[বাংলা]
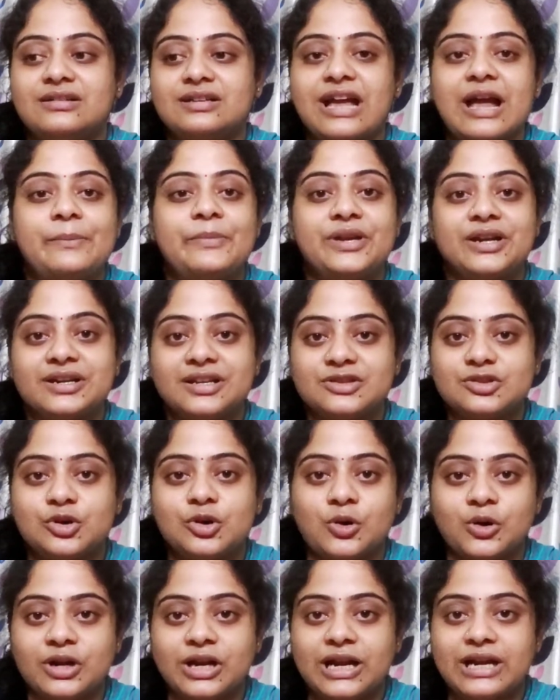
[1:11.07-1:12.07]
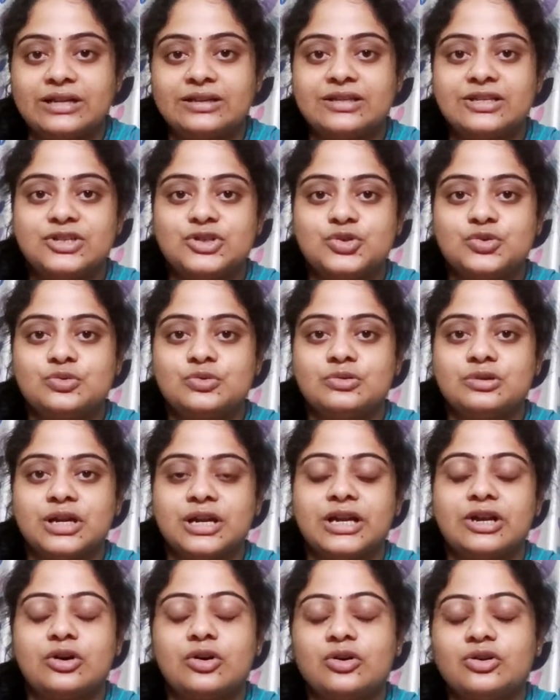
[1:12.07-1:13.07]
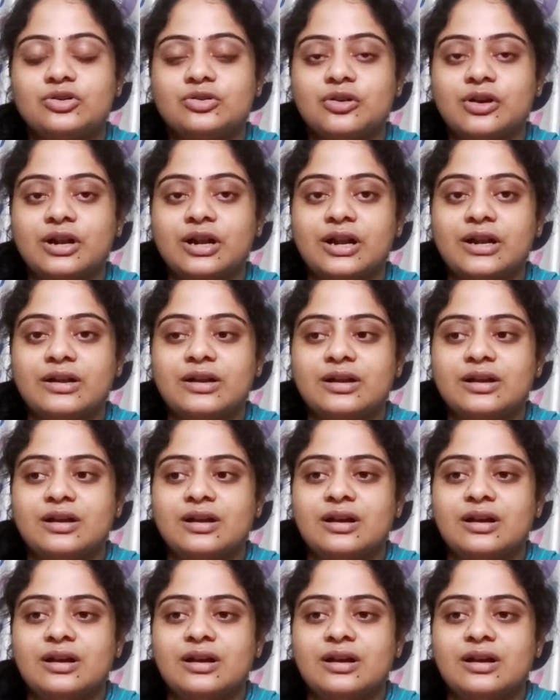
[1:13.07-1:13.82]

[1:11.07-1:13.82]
ক্যামেরাটা ধরার কিছু রেকর্ড করার